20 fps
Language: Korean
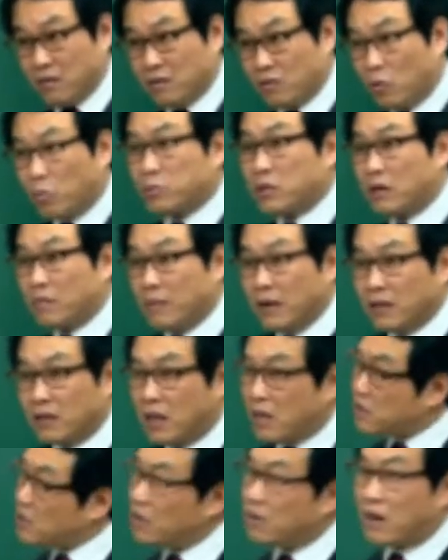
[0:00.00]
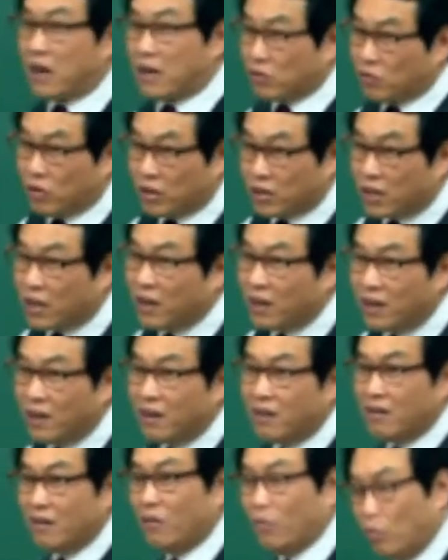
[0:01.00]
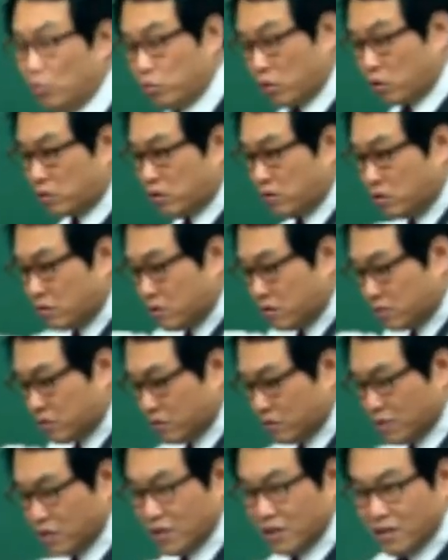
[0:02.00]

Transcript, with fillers: 곱창만. 대창은 아닌 것 같아. 어, 대창 이렇게 해서